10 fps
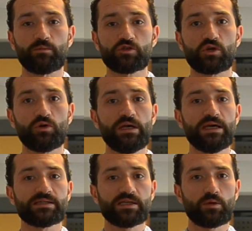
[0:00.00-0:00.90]
موسكو
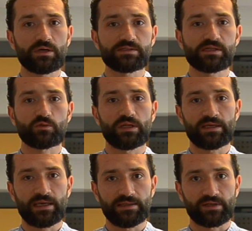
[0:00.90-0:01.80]
سيخصص
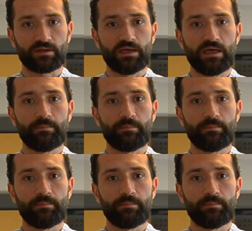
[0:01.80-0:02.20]
لإنجلترا